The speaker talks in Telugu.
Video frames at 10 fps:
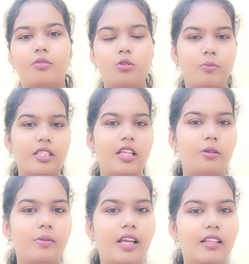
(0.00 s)

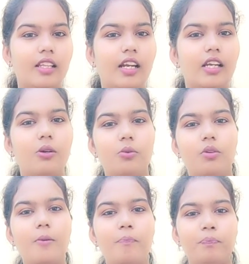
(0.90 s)
చూపిస్తాను మీ అందరికీ
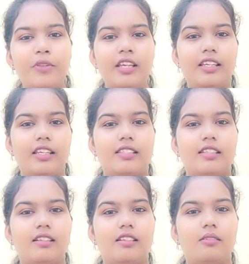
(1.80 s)
కూడా
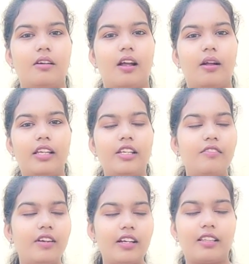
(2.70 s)
ఎస్
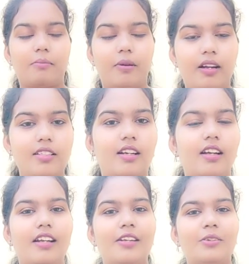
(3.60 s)
ఈవెంట్ అంతా బాగా
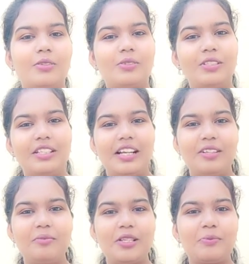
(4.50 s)
జరగాలని
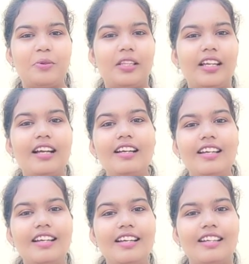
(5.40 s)
కోరుకుంటున్నాను మనస్ఫూర్తిగా
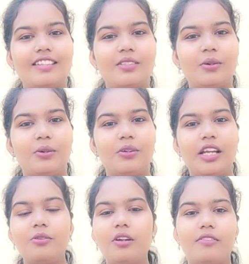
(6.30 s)
సో
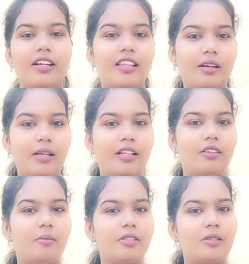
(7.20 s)
నేను నా ఫ్రెండ్ తన్మయ్
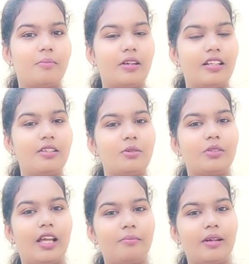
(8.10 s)
వెళ్తున్నామని చెప్పాను కదా సో
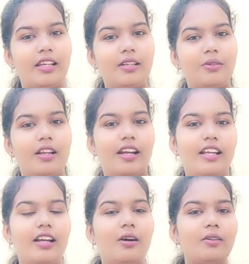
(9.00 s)
తన్మయ్ కూడా
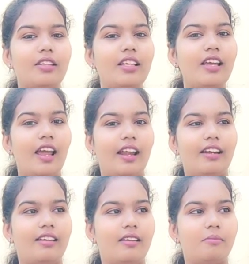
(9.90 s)
రెడీగా ఉంది
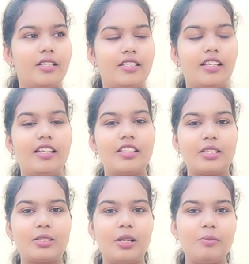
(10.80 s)
అండ్ బస్ జర్నీ
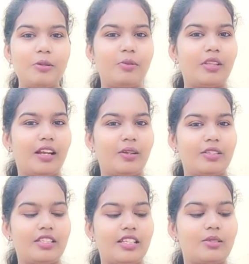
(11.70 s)
చేస్తున్నాము ఇప్పుడు తను
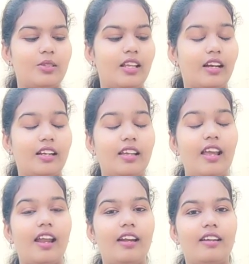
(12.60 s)
వర్క్ చేస్తుంది
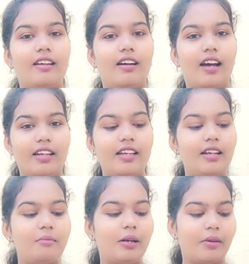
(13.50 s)
అక్కడికి అండ్
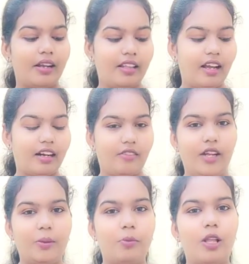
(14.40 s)
హరీగా మనం అయితే
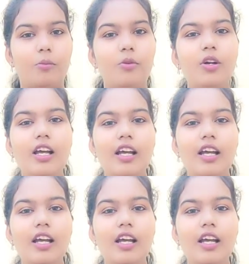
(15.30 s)
అక్కడికి వెళ్ళిపోదాము